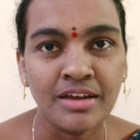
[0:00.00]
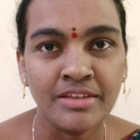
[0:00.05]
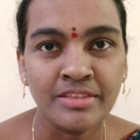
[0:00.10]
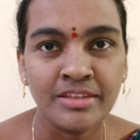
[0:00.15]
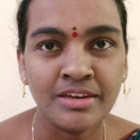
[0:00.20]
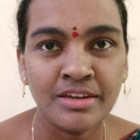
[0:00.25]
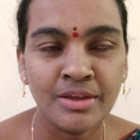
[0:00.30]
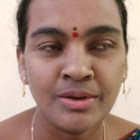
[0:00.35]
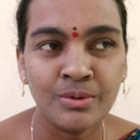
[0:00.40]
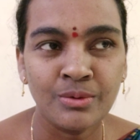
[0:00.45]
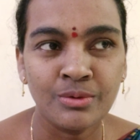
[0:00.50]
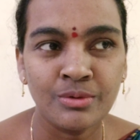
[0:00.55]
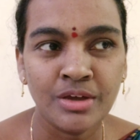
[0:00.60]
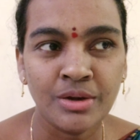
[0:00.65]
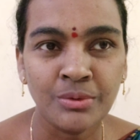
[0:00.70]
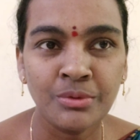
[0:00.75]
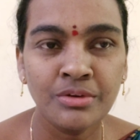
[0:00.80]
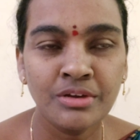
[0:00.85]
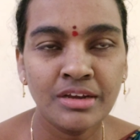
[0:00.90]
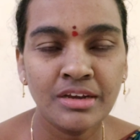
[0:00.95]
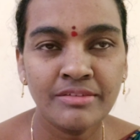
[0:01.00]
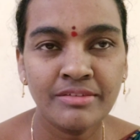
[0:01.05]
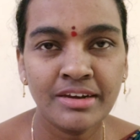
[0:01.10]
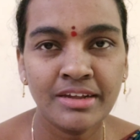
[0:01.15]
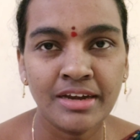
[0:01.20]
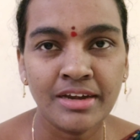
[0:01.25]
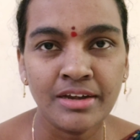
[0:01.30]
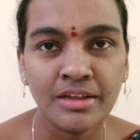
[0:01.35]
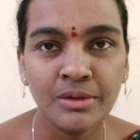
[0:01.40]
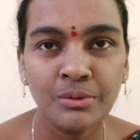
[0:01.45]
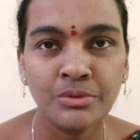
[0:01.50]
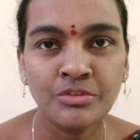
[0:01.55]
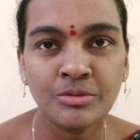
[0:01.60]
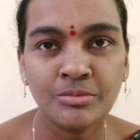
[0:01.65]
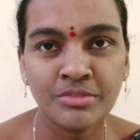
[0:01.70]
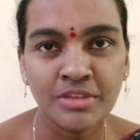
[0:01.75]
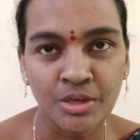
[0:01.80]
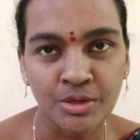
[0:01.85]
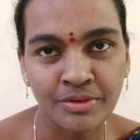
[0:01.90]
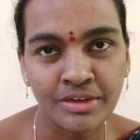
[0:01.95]
అది నేను అనుకున్న లెవెల్ కంటే
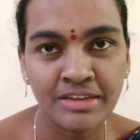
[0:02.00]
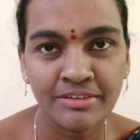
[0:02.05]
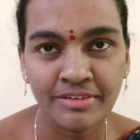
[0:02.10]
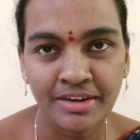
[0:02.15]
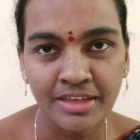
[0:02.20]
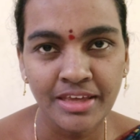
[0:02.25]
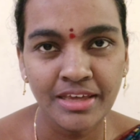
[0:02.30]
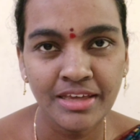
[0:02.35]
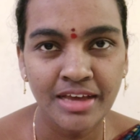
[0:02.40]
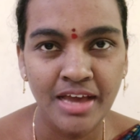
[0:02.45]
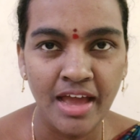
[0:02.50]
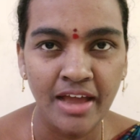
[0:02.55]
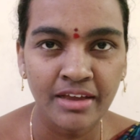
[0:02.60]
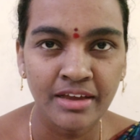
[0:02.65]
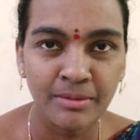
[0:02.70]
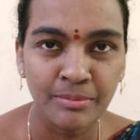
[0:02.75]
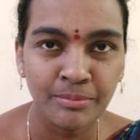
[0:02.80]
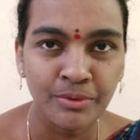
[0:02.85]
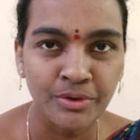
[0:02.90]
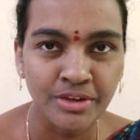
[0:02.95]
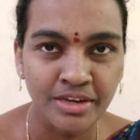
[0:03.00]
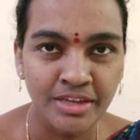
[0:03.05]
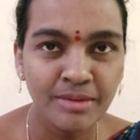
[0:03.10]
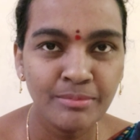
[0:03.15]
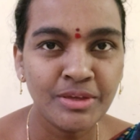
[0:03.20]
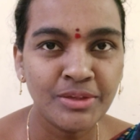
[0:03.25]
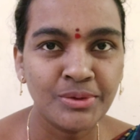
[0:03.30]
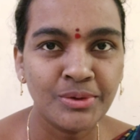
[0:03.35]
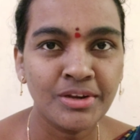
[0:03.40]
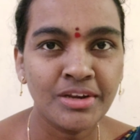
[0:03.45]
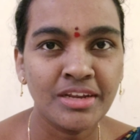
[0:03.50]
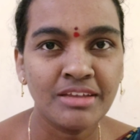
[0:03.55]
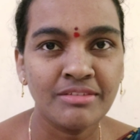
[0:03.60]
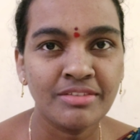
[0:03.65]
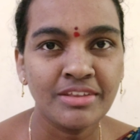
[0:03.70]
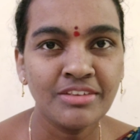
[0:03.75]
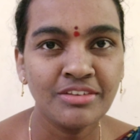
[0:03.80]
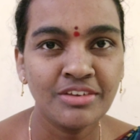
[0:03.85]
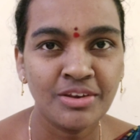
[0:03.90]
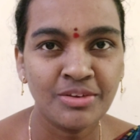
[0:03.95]
కొంచెం తక్కువ లెవెలే కాకపోయినా మీతో నేను
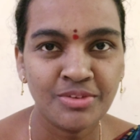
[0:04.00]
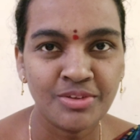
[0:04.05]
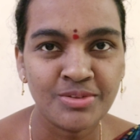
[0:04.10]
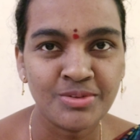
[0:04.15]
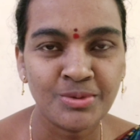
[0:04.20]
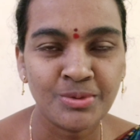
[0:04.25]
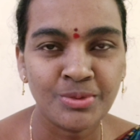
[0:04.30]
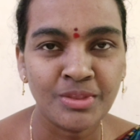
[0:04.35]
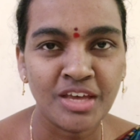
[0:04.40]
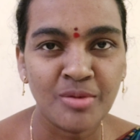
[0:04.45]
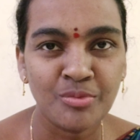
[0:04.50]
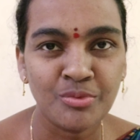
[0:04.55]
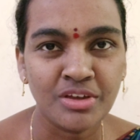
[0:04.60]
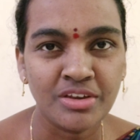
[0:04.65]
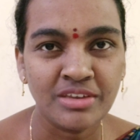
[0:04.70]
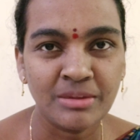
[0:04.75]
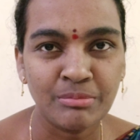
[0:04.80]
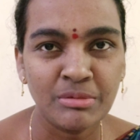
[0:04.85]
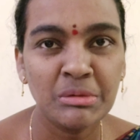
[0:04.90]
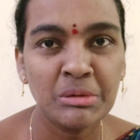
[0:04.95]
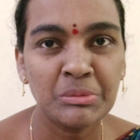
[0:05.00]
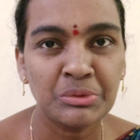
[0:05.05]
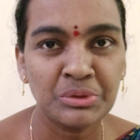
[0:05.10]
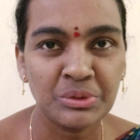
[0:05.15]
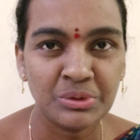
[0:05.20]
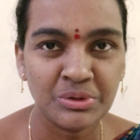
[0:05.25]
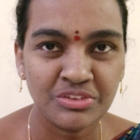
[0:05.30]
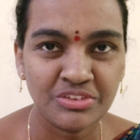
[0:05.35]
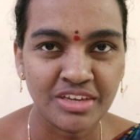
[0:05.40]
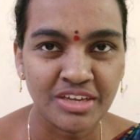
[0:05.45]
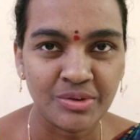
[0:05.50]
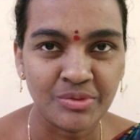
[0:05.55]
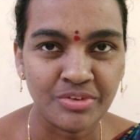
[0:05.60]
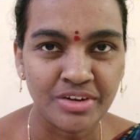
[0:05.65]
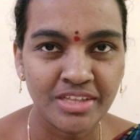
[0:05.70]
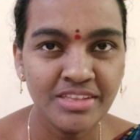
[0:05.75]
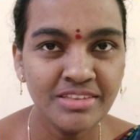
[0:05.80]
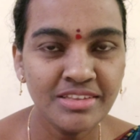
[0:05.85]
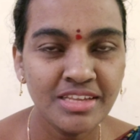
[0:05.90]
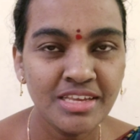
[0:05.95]
ఇది షేర్ చేసుకుందాము అని చెప్పి మేము ముందుకు వచ్చాను
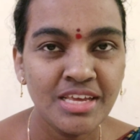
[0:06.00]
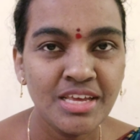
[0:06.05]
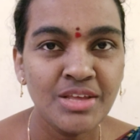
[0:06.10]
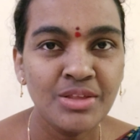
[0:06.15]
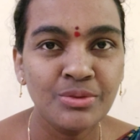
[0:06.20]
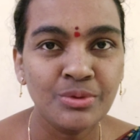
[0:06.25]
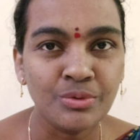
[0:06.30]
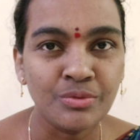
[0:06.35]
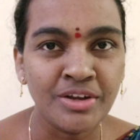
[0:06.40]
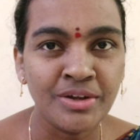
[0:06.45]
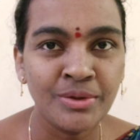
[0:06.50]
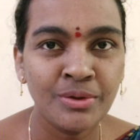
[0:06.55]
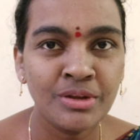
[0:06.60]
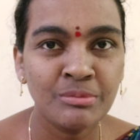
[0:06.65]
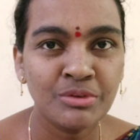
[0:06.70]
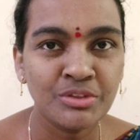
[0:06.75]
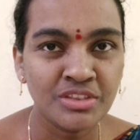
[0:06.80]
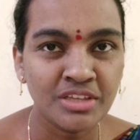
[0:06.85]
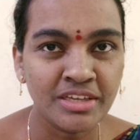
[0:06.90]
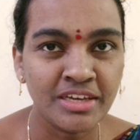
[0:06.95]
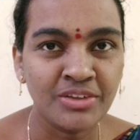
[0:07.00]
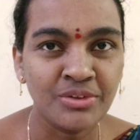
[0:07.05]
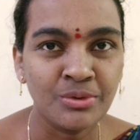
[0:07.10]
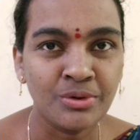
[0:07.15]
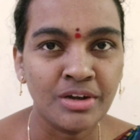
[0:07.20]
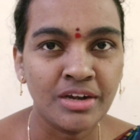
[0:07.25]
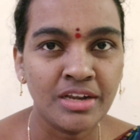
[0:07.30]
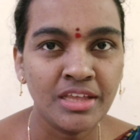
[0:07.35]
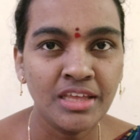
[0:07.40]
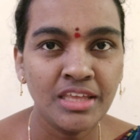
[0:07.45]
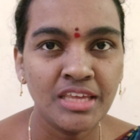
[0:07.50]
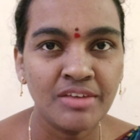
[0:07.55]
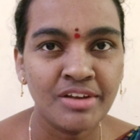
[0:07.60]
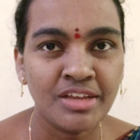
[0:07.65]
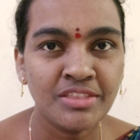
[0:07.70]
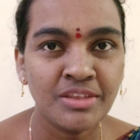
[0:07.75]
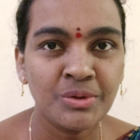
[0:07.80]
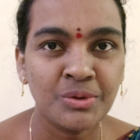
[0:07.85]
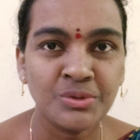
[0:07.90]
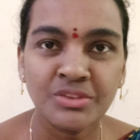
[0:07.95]
ఫ్రెండ్స్ సో వీడియోని మొత్తంగా చూడండి
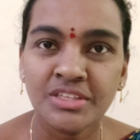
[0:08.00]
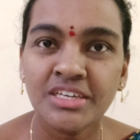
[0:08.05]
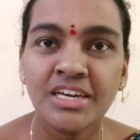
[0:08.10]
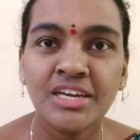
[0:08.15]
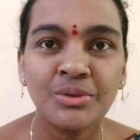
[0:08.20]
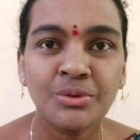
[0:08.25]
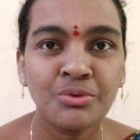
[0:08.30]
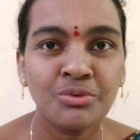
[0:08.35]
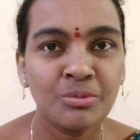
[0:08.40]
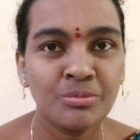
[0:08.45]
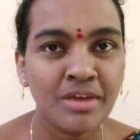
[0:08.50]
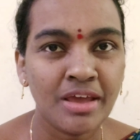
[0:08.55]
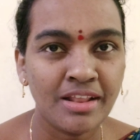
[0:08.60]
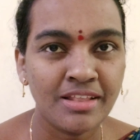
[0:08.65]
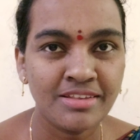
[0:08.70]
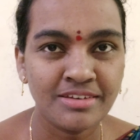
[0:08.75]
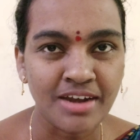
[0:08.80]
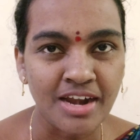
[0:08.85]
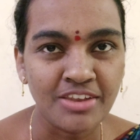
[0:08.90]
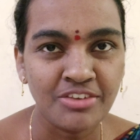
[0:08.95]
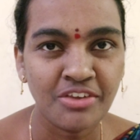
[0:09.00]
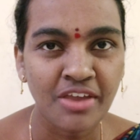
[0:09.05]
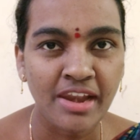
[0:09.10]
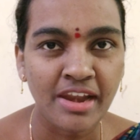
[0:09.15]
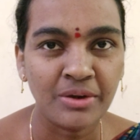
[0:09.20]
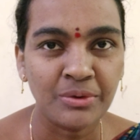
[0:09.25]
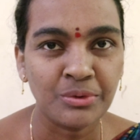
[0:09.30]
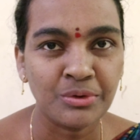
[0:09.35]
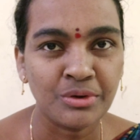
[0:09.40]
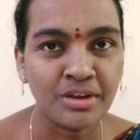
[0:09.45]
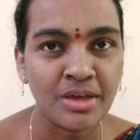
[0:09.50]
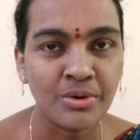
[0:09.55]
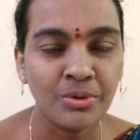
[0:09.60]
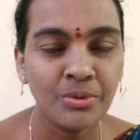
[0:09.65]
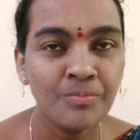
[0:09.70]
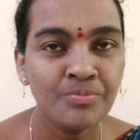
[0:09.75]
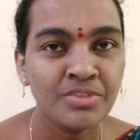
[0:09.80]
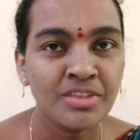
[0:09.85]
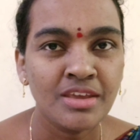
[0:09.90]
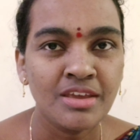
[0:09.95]
ఎవరైతే కొత్తగా యూట్యూబ్ ఛానల్ స్టార్ట్
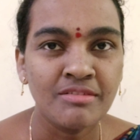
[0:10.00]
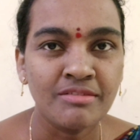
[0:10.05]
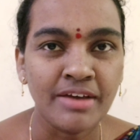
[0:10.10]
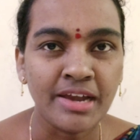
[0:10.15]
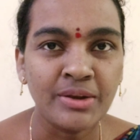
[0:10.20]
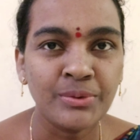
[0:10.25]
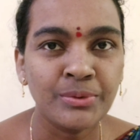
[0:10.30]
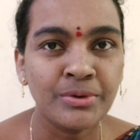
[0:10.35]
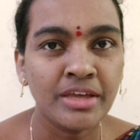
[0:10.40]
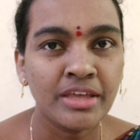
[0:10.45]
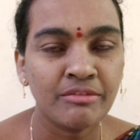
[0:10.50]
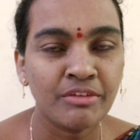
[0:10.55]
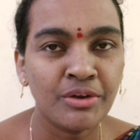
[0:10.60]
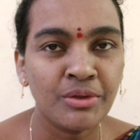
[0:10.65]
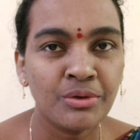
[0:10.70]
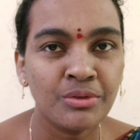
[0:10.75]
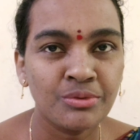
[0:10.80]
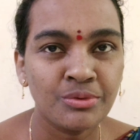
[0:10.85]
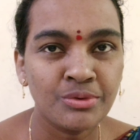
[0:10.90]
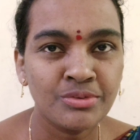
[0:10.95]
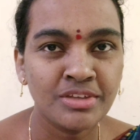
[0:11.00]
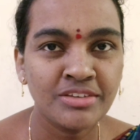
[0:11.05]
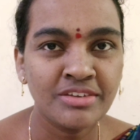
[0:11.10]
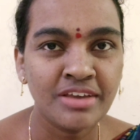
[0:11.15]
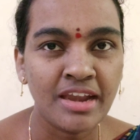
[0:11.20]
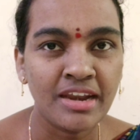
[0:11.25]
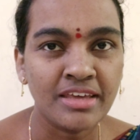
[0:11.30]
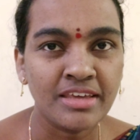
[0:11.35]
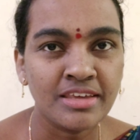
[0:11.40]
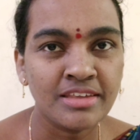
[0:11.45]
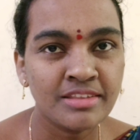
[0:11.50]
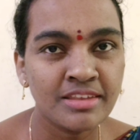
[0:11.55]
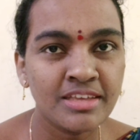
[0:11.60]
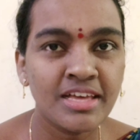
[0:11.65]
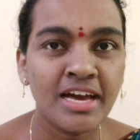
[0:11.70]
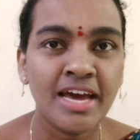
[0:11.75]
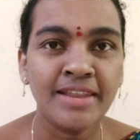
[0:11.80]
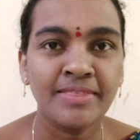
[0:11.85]
చేయాలనుకుంటున్నారో వాళ్ళు కూడా ఈ వీడియోని చూస్తే చాలా ఈజీగా